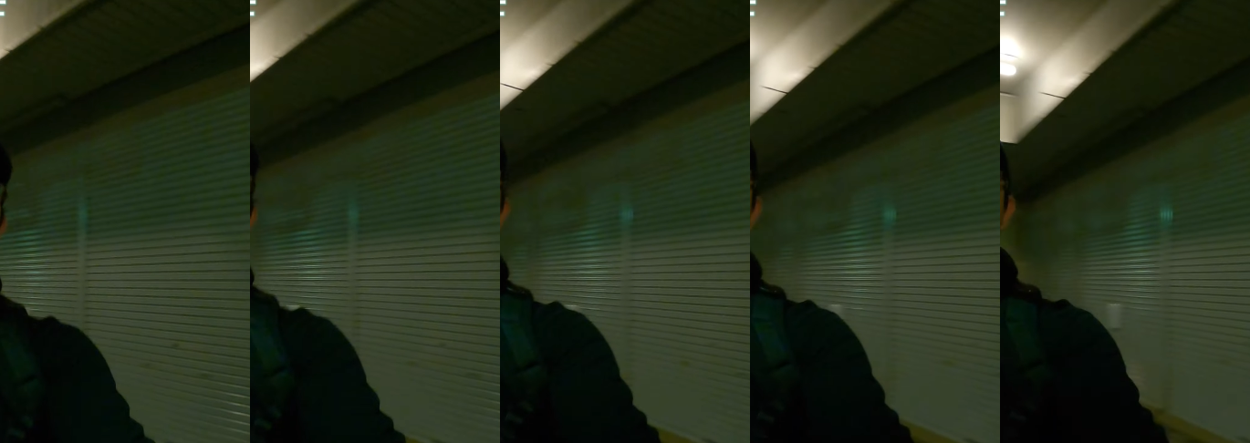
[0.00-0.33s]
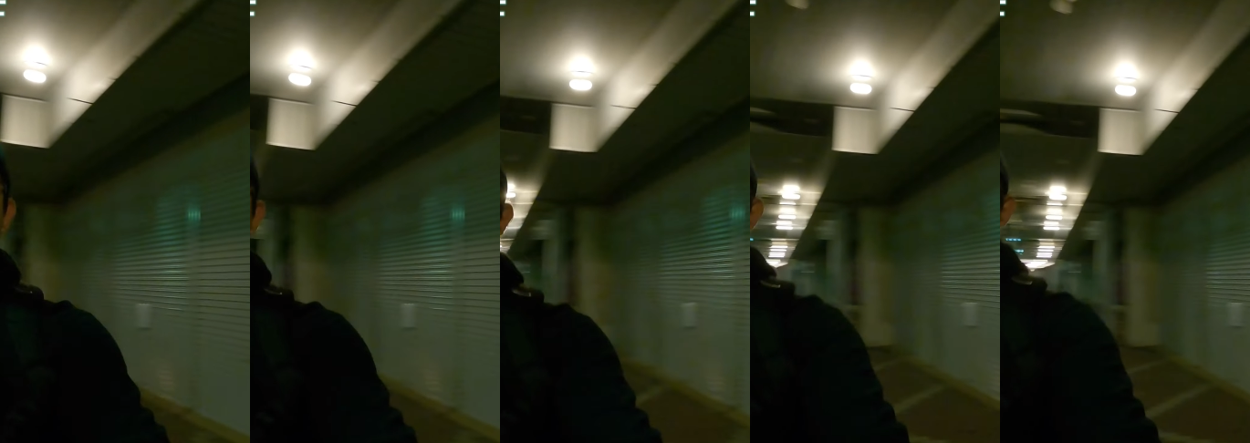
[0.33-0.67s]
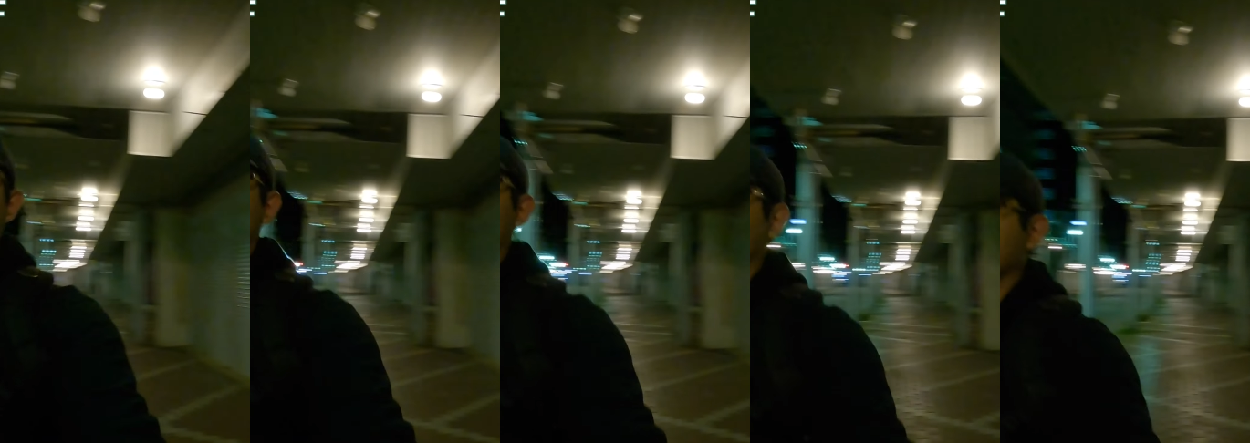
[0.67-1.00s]
今ちょっと
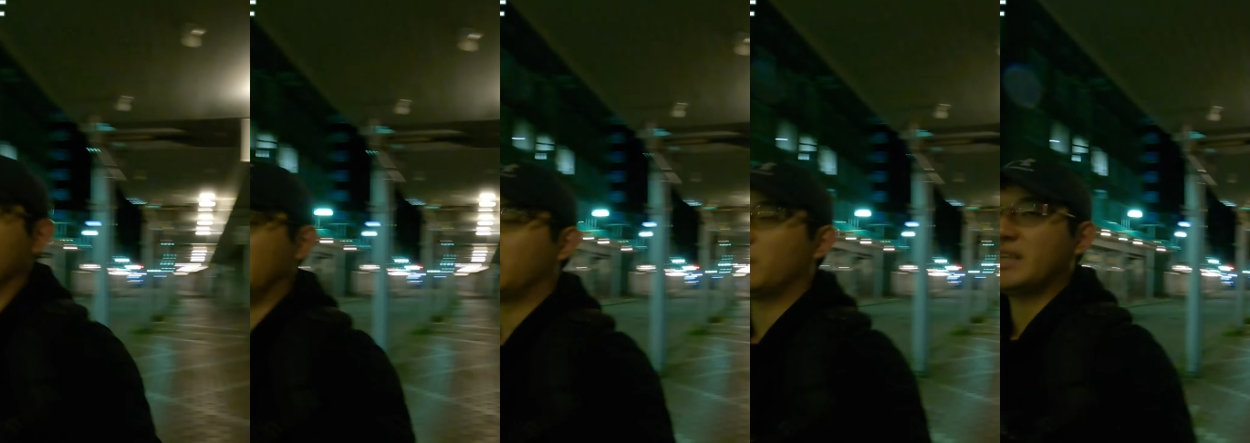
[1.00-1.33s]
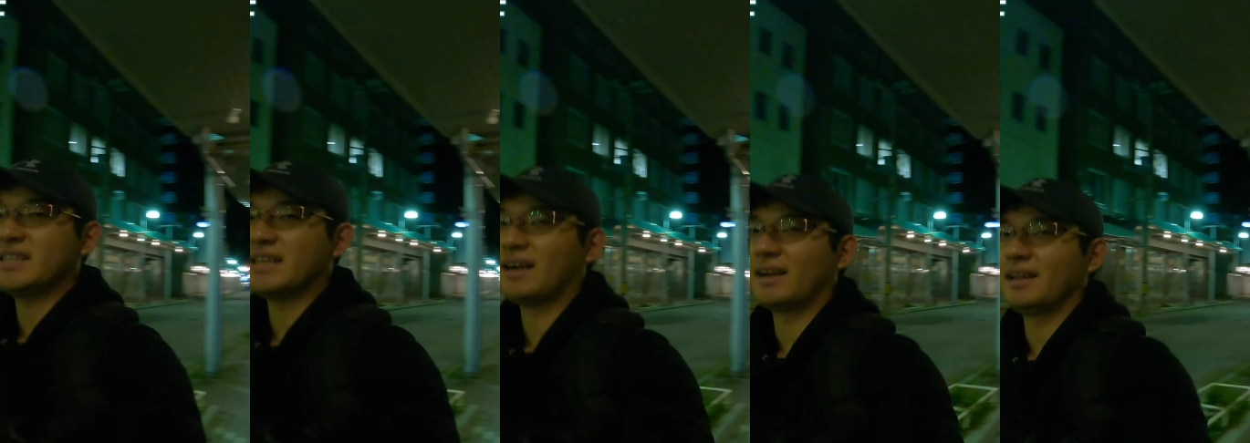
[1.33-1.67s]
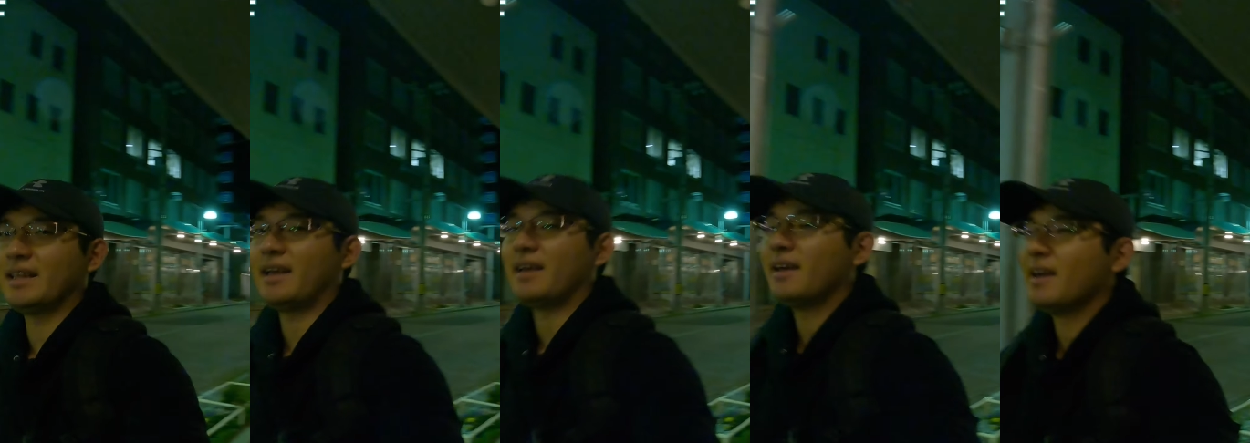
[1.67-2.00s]
ねこう自撮りしなが
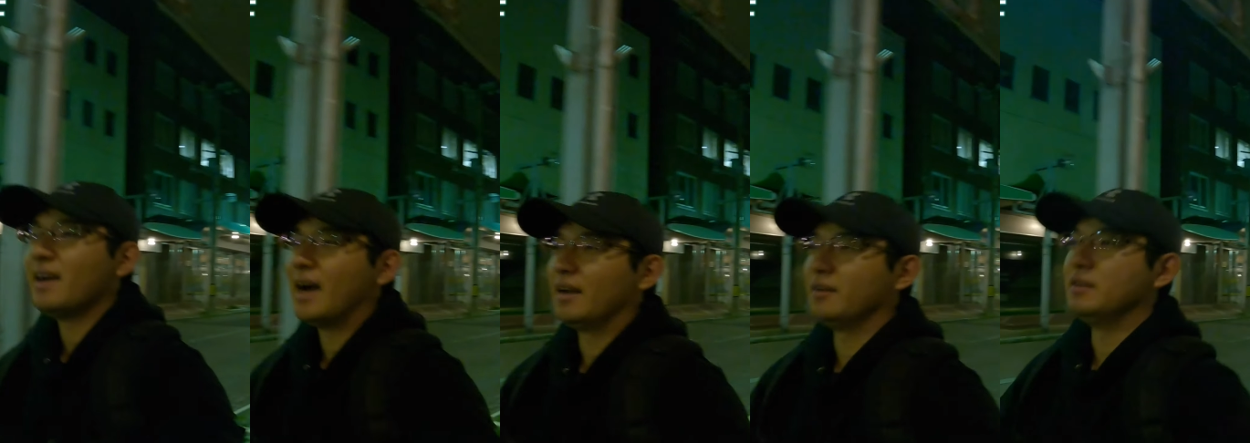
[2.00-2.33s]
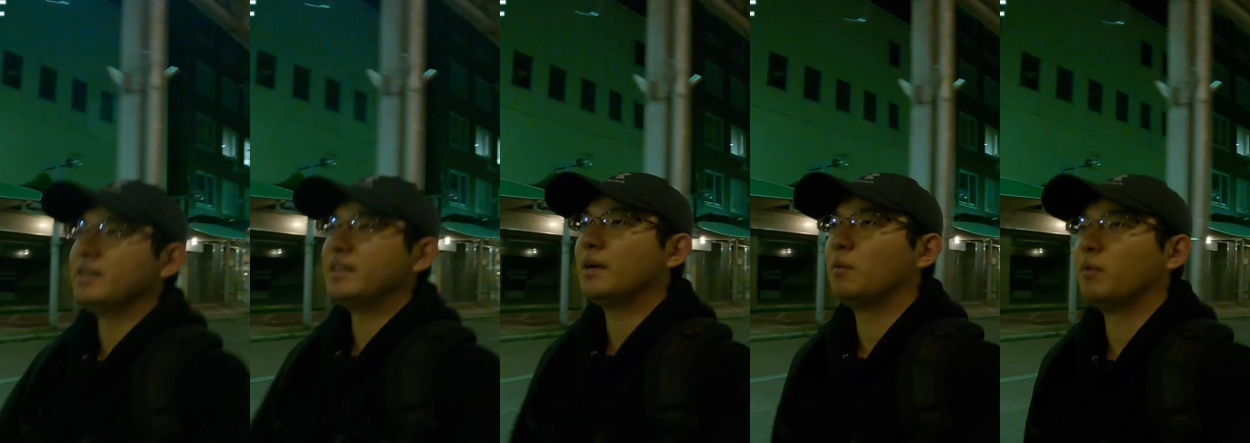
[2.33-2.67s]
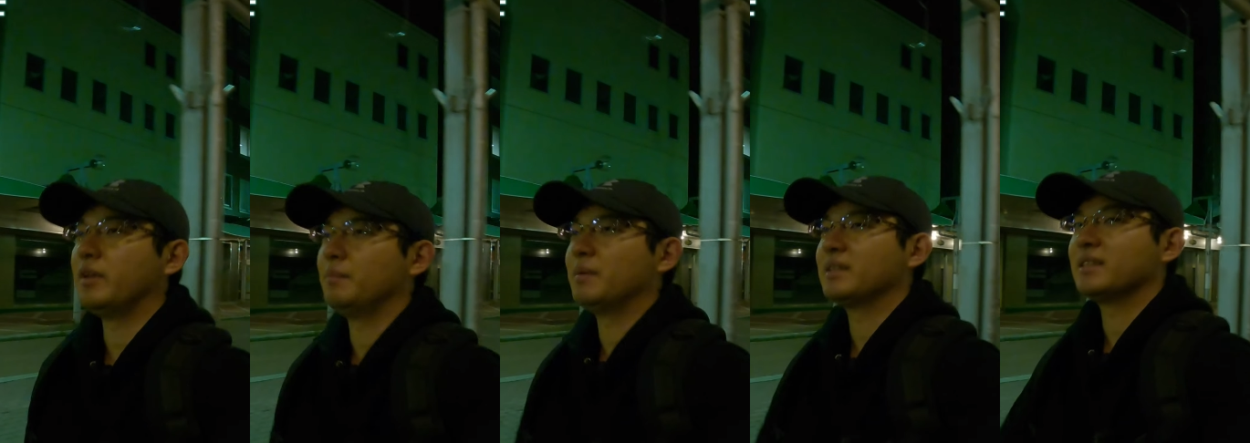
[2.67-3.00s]
らね歩いて
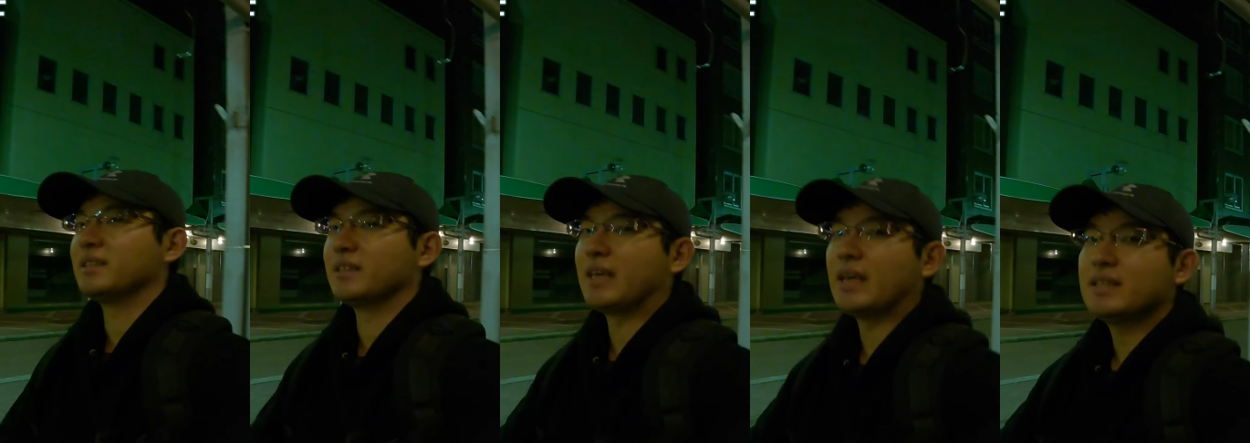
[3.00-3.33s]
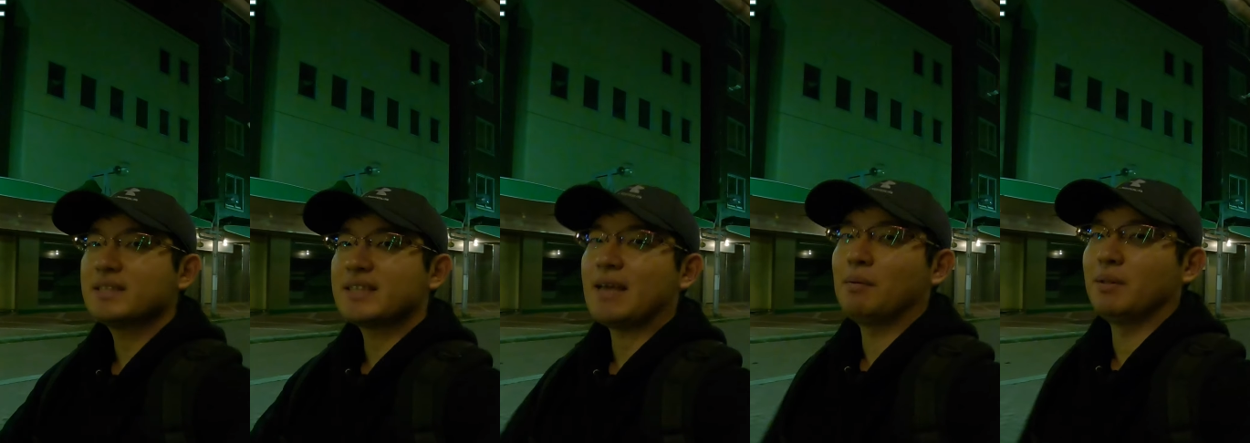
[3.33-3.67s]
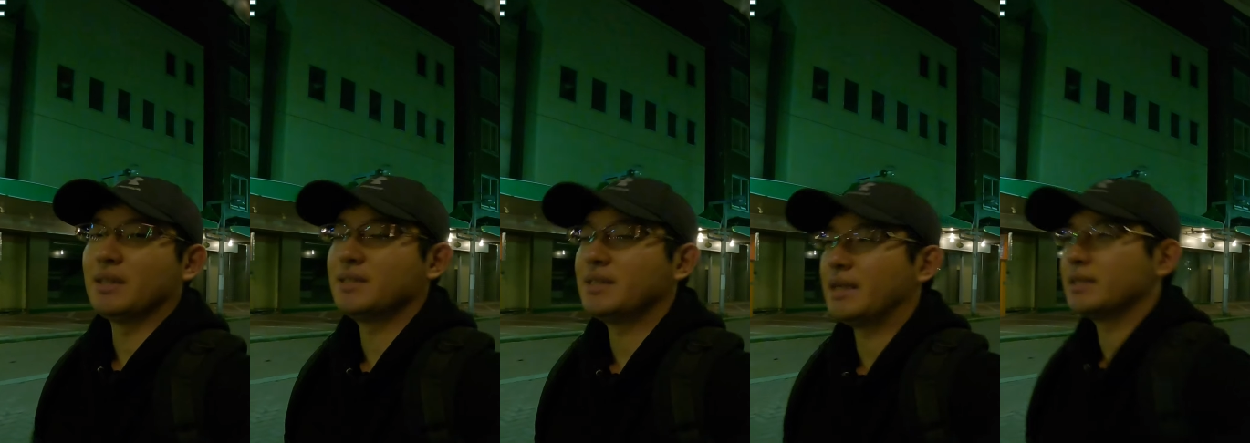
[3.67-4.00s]
おります現在は
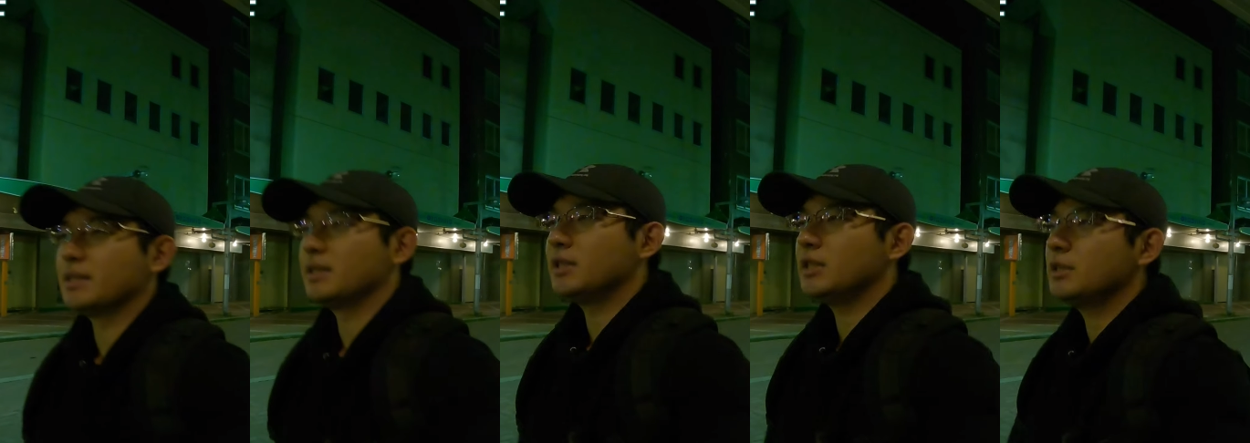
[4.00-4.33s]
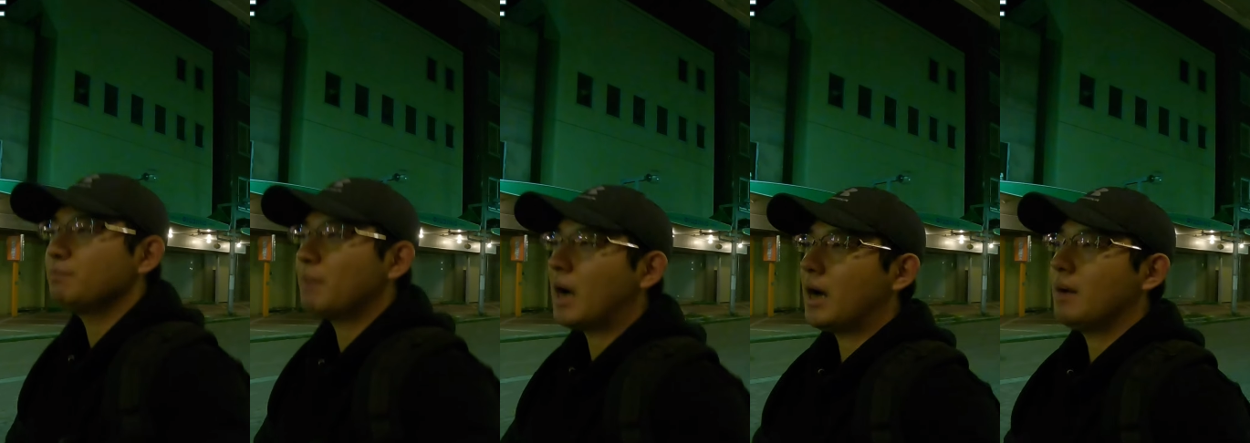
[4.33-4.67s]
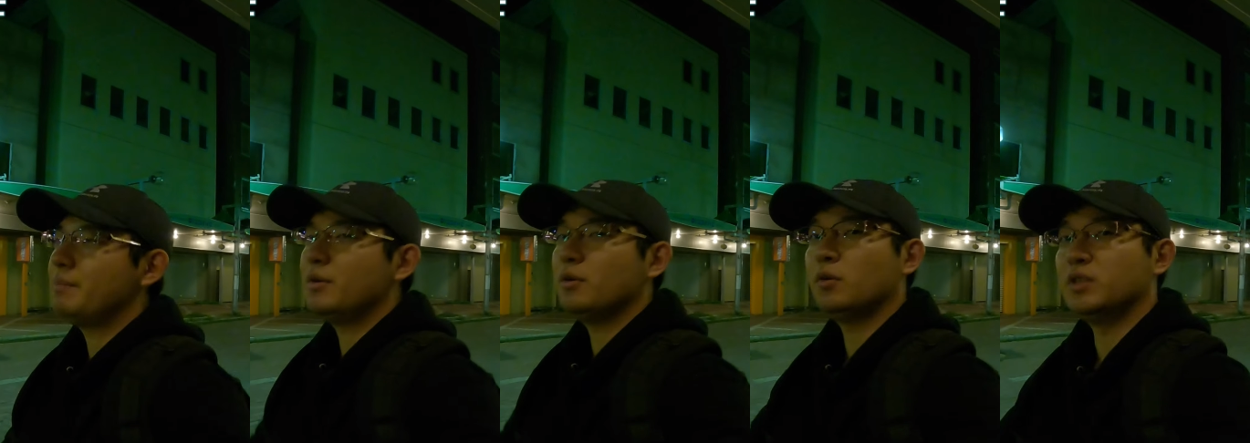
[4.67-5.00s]
ですね
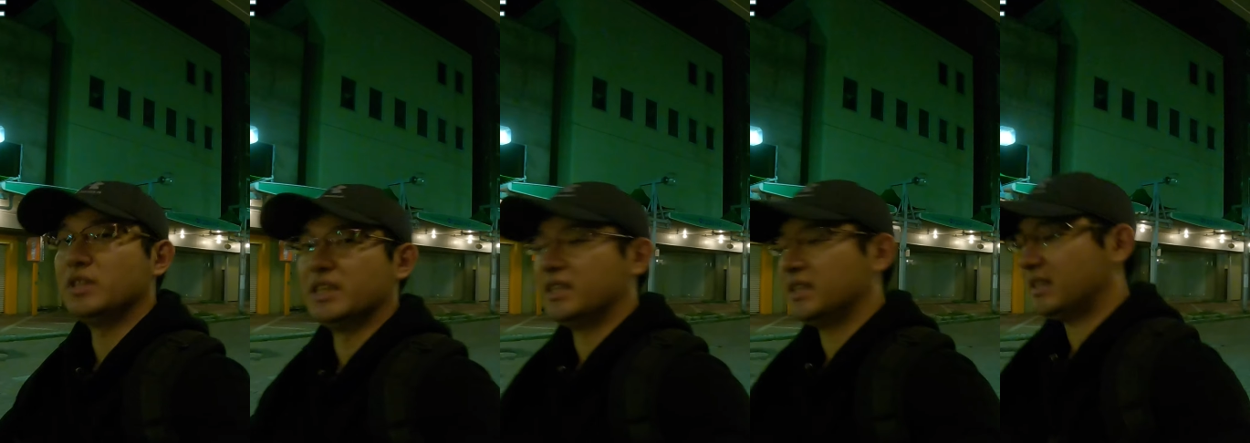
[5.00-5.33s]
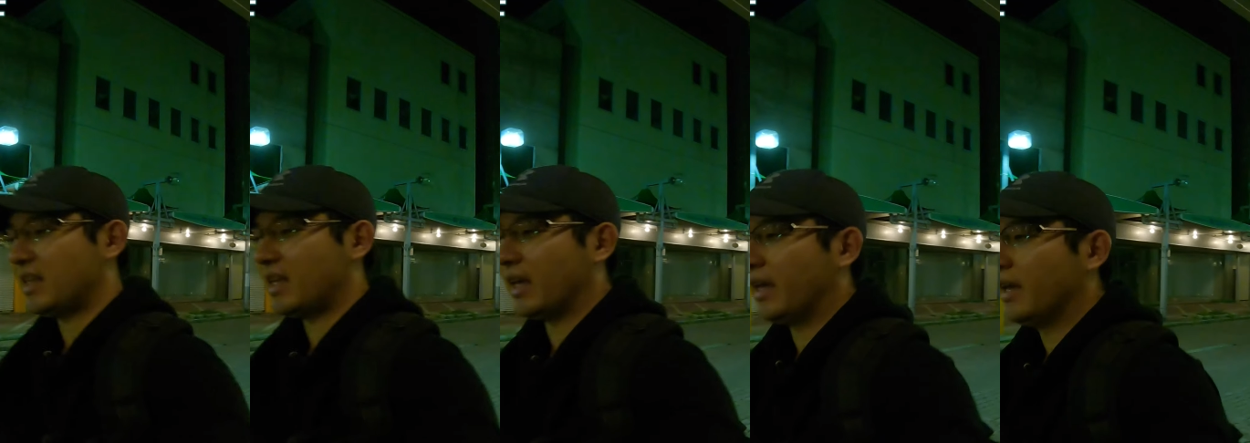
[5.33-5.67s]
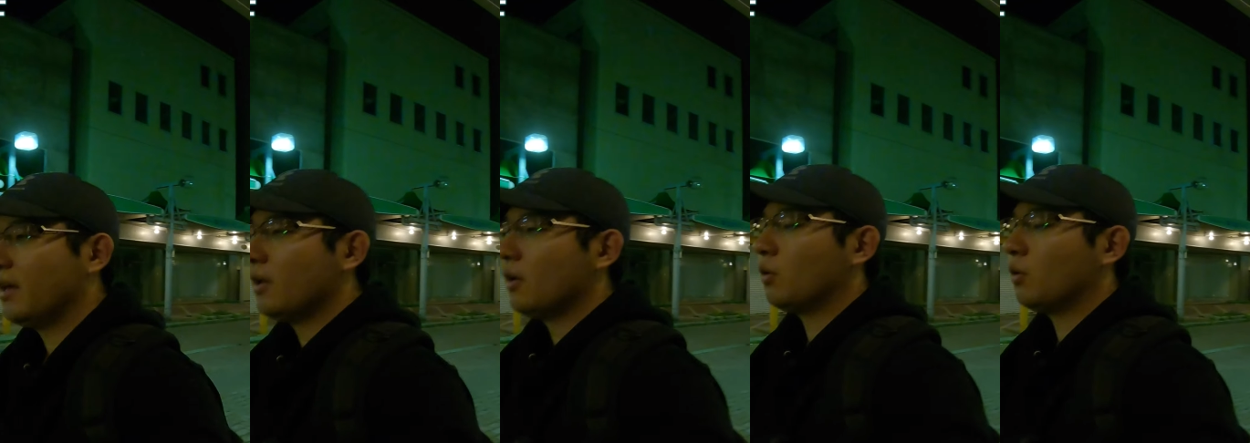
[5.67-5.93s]
スーパービューにして